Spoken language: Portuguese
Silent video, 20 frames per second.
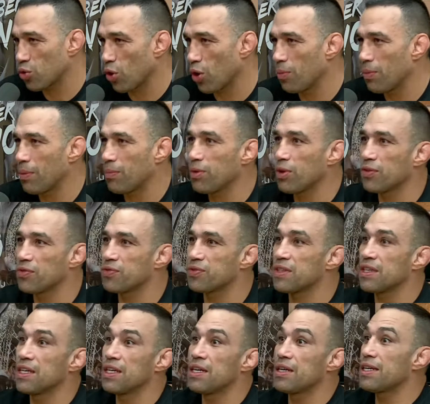toma, bluff
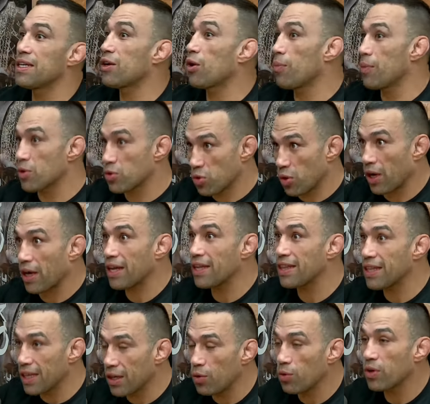e começou a
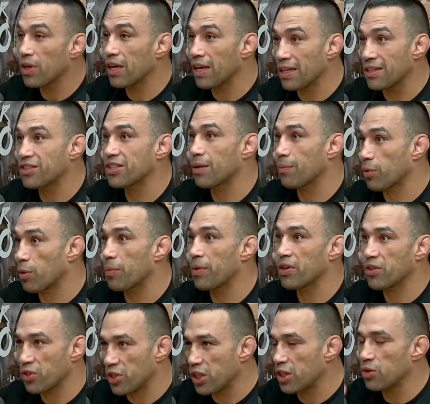render o que ele tinha
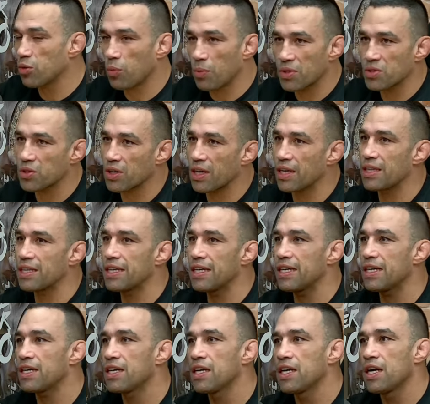prometido, começou uhum. a
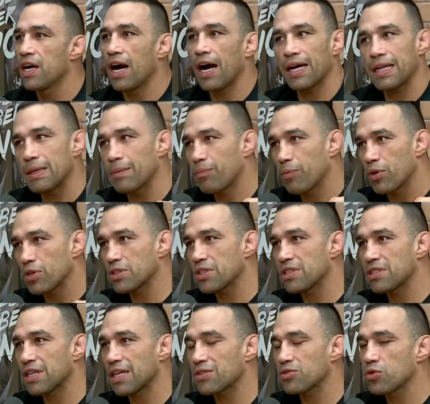render. Aí depois
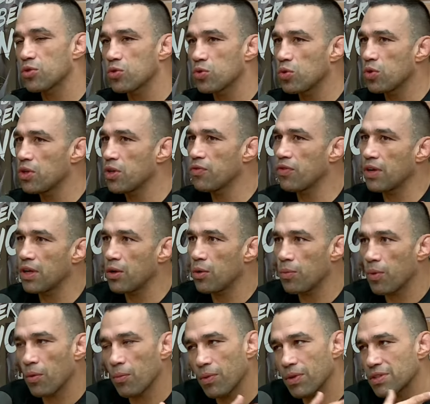estacionou e eu falei,
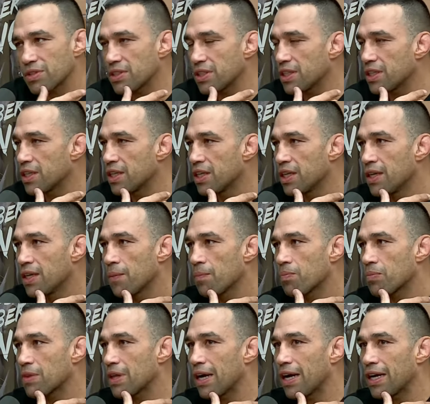opa como assim?
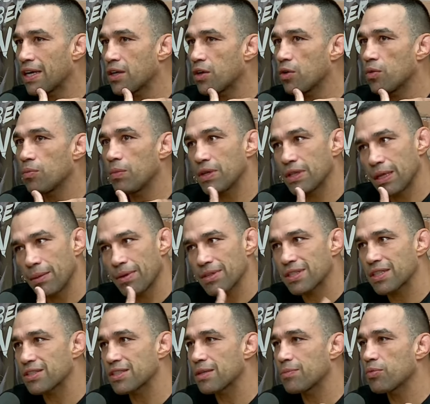Daí eu mandei
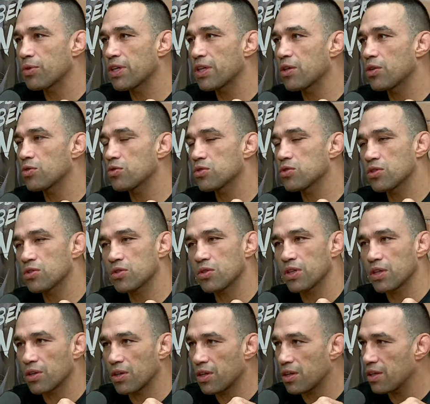mensagem né, pro criador dos nossos eh,
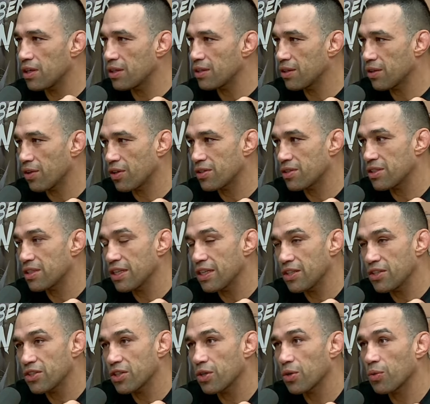negócio, negócio é o
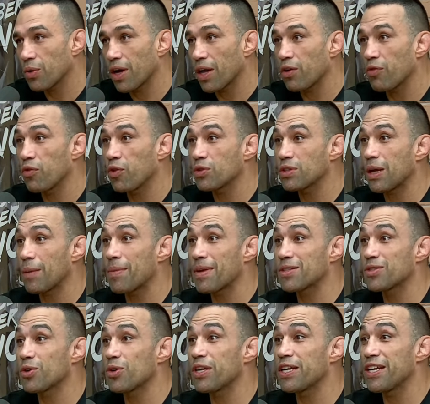seguinte, eu não quero voltar
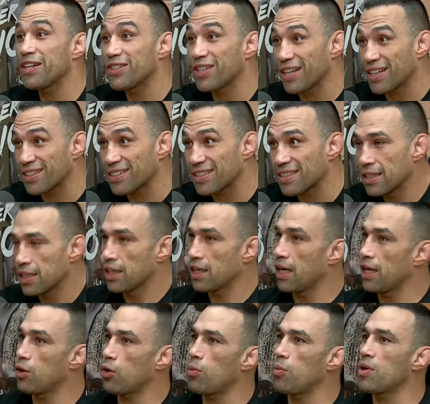minhas origens.
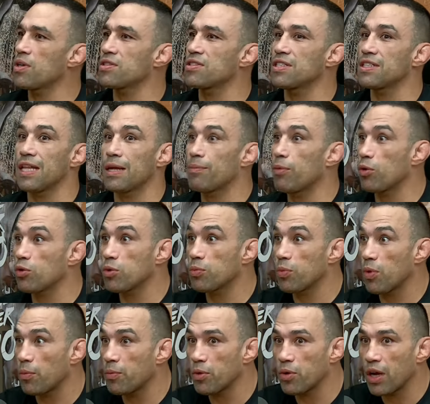Ele, como assim? Daí pergunta
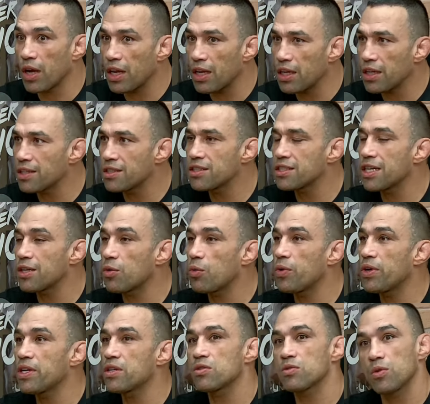pro meu amigo, o que ele quis dizer
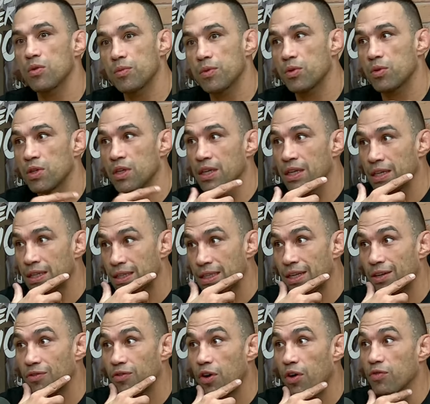com isso? Ô meu,
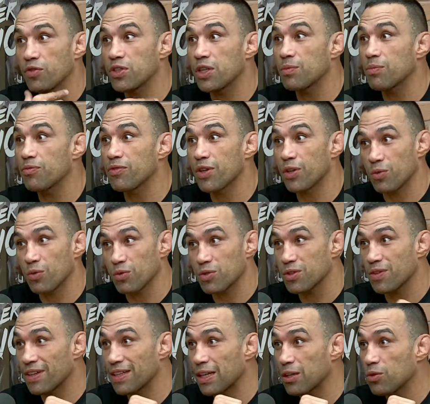devolve dinheiro pro Verdun,
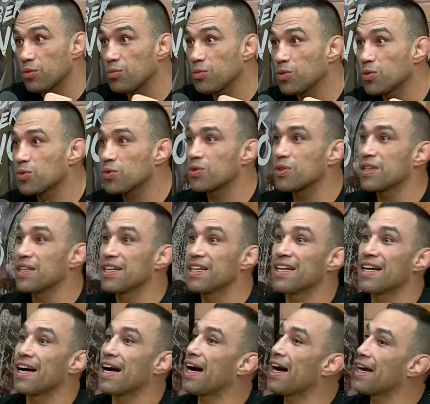senão vai dar tumulto. Vai
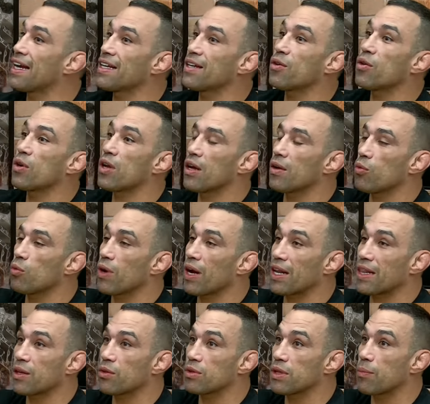dar ruim. Aí o cara
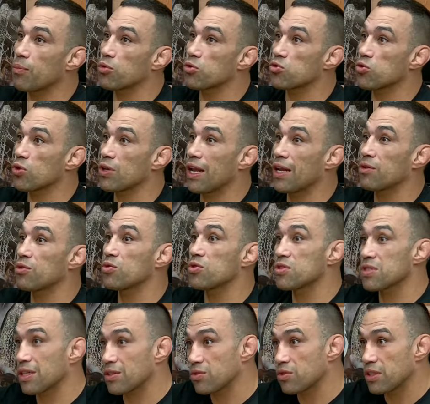não depositou lá nos
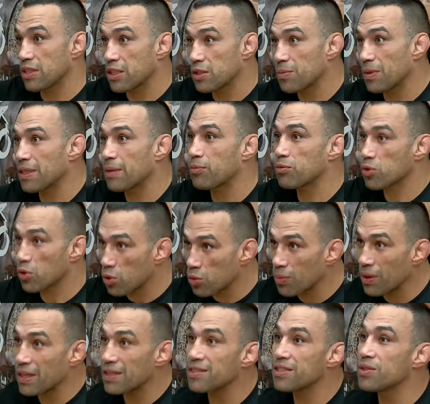Estados Unidos, mas depositou no
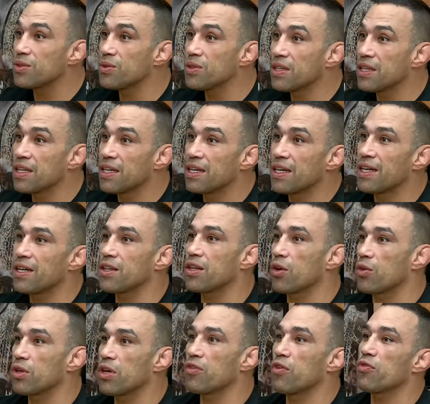Brasil.
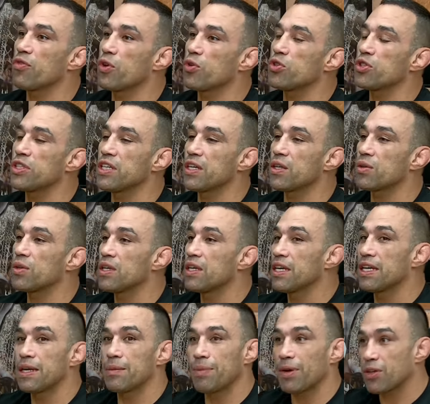Então devolveu o dinheiro.
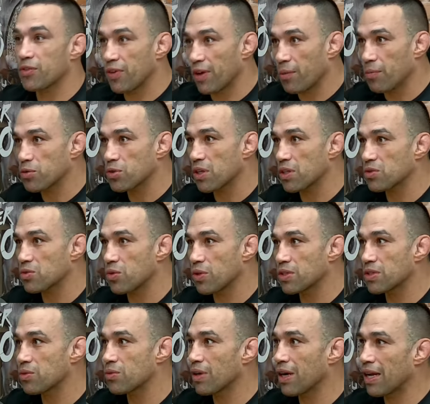E pra te ver como são as
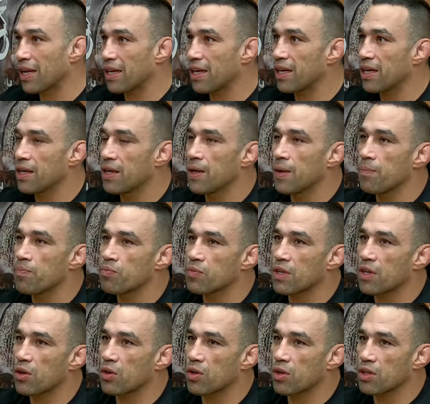coisas, um cara
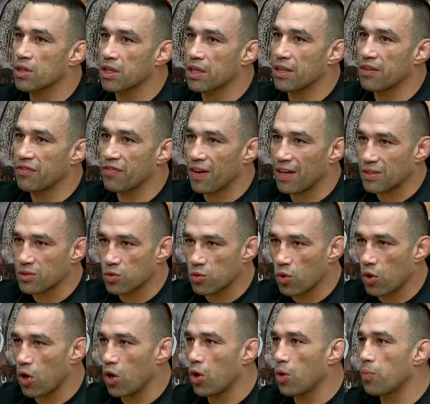que faz
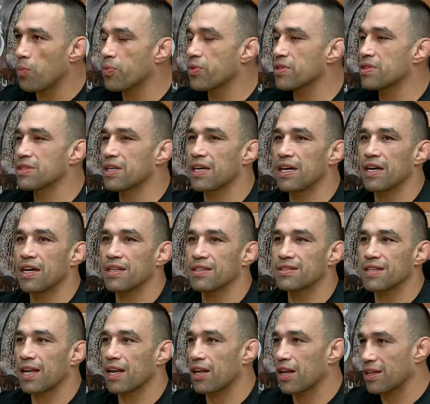golpes, a
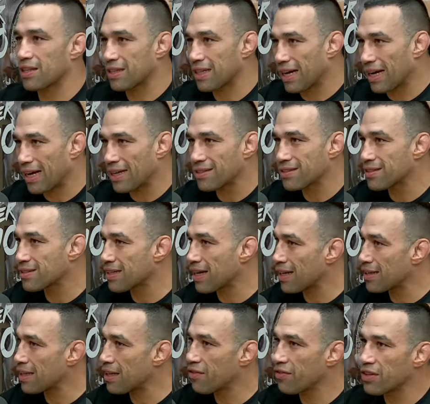Estela Natar, esses
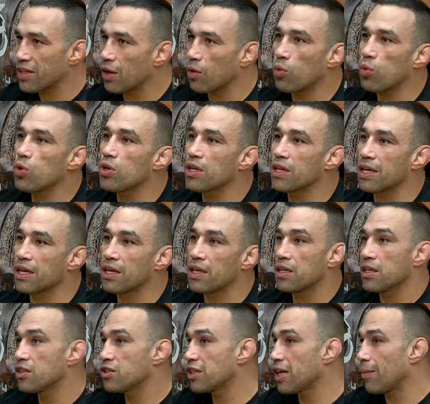caras têm vida curta. Ah.
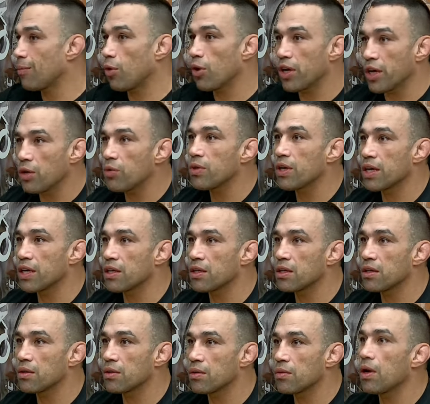Já morreu, né?
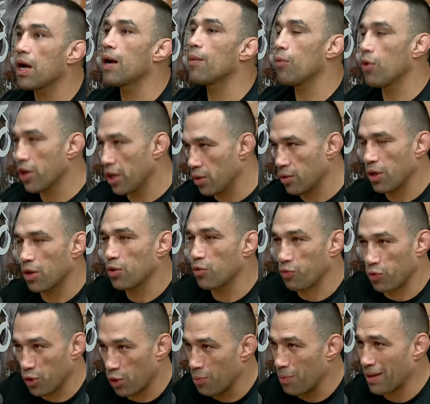Ah, é? Ah, morreu. Não, não
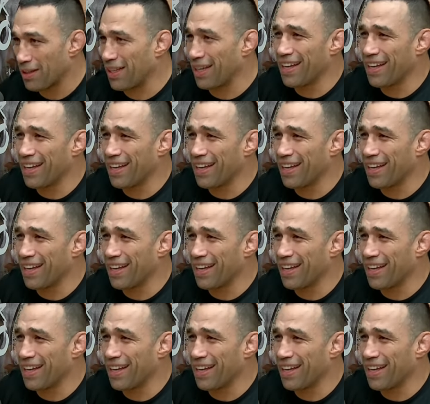fui eu que matei.